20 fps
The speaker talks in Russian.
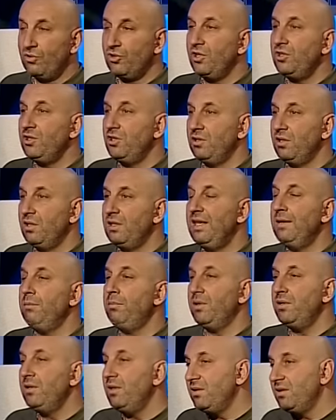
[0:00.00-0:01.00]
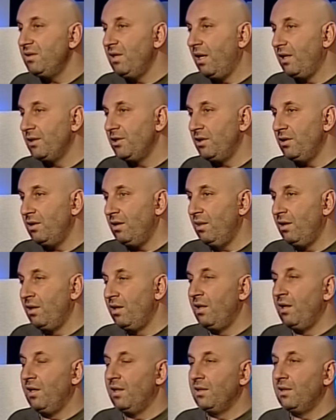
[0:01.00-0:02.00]
женщина не предназначена
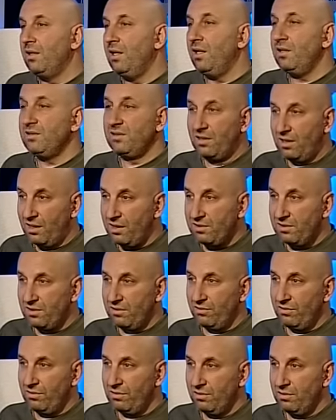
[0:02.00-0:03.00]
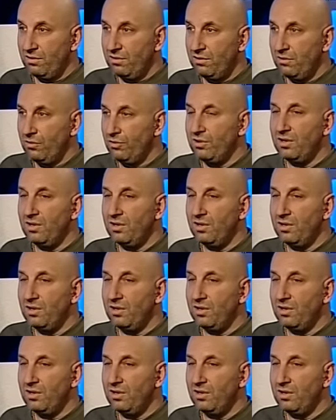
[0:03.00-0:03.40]
для стрессов. То есть